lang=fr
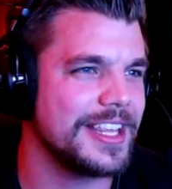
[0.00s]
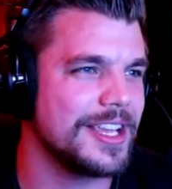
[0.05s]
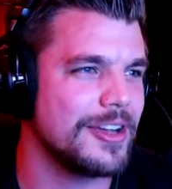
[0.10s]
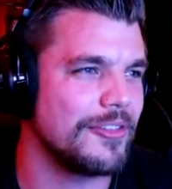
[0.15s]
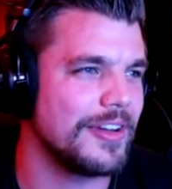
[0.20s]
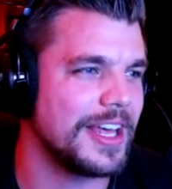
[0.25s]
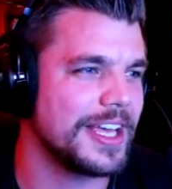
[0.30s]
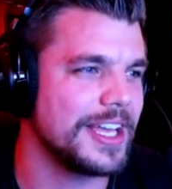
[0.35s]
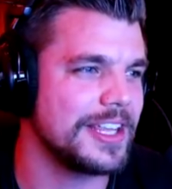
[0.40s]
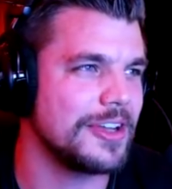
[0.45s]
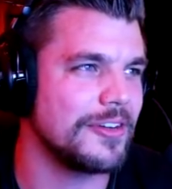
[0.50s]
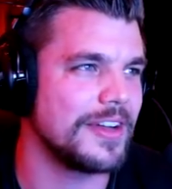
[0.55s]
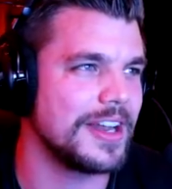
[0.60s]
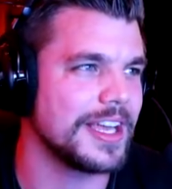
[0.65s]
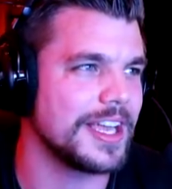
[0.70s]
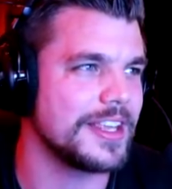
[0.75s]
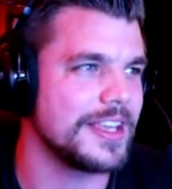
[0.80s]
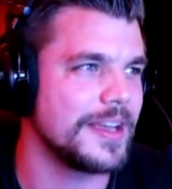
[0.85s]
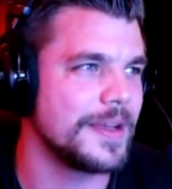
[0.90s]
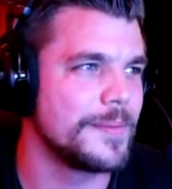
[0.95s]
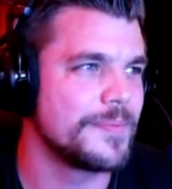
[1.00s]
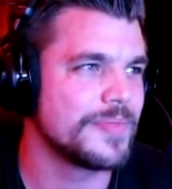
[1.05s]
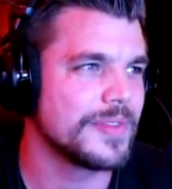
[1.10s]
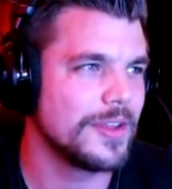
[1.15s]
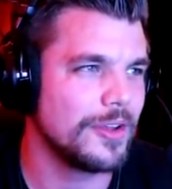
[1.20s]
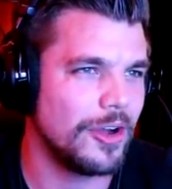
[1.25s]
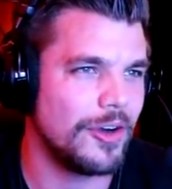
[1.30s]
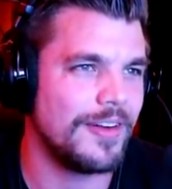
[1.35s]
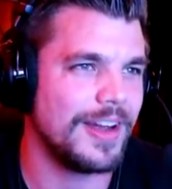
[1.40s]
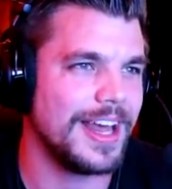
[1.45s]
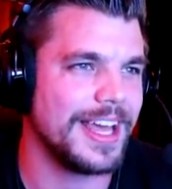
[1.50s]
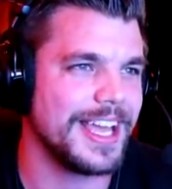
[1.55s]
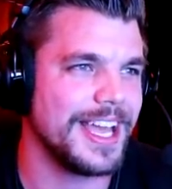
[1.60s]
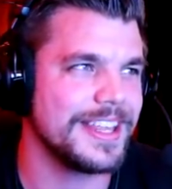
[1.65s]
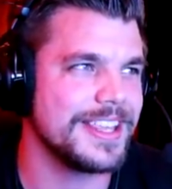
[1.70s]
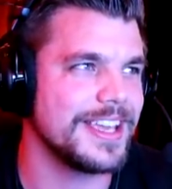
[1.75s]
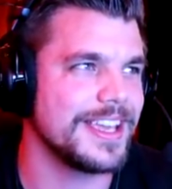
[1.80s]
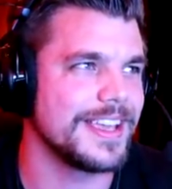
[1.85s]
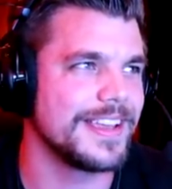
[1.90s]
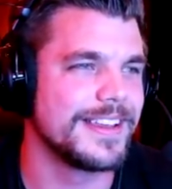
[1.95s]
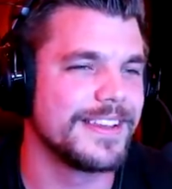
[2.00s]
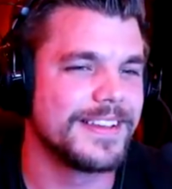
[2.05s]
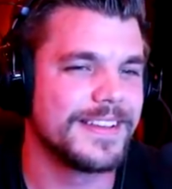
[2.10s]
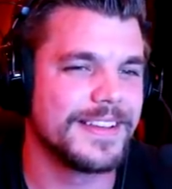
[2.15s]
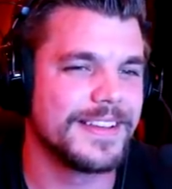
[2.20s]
gagner, on va la gagner, on va la gagner On va la gagner